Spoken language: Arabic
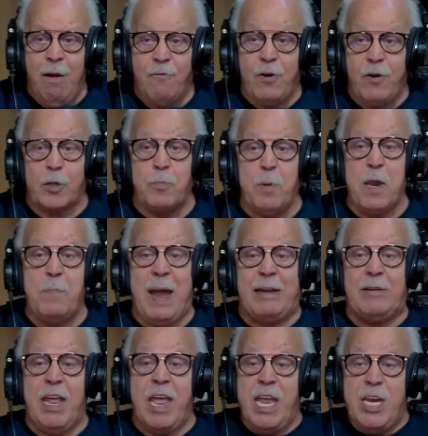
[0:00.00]
فقت بيه
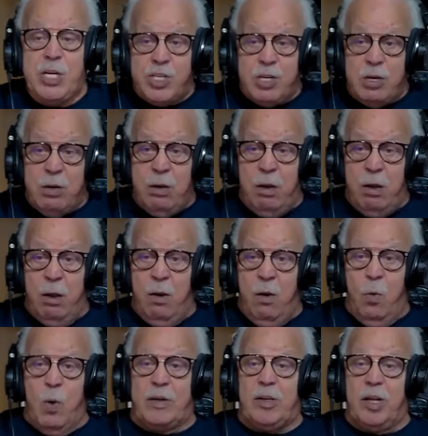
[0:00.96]
بعداش
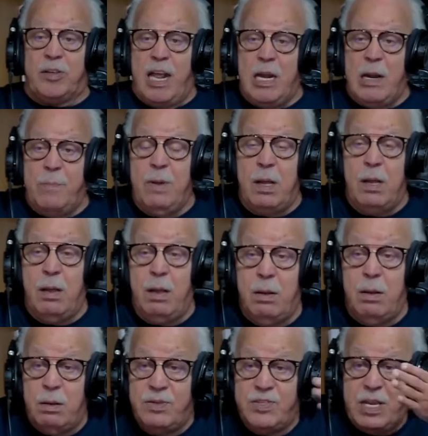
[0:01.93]
وقت تكلم
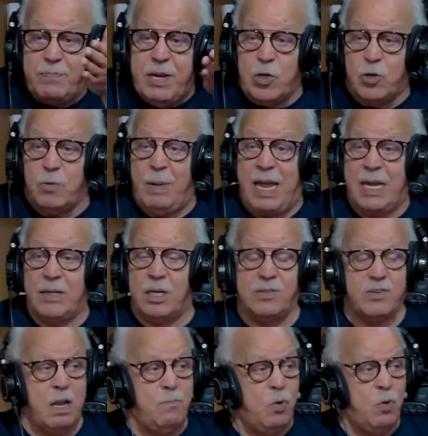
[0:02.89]
آه، زميلكم
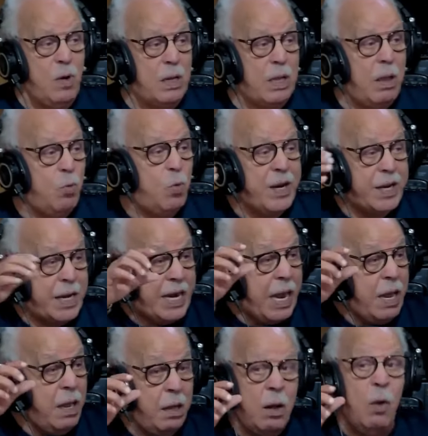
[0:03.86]
عادل زهمون
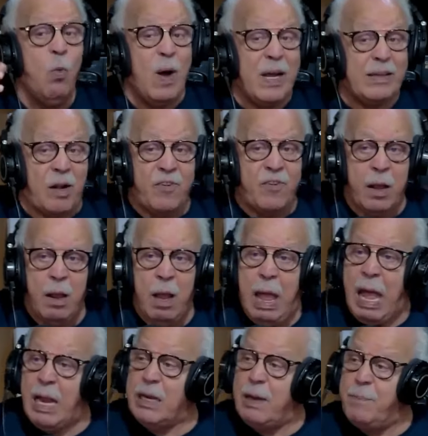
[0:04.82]
ورانا وقتا فيه
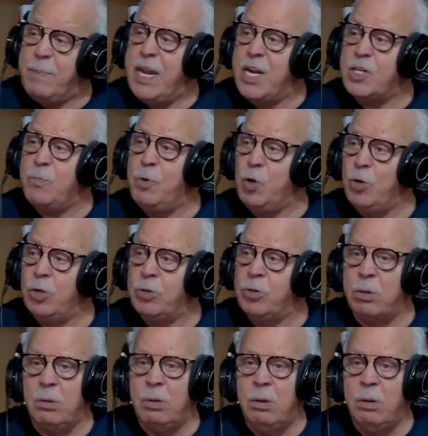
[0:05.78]
حكم ينجم يغلط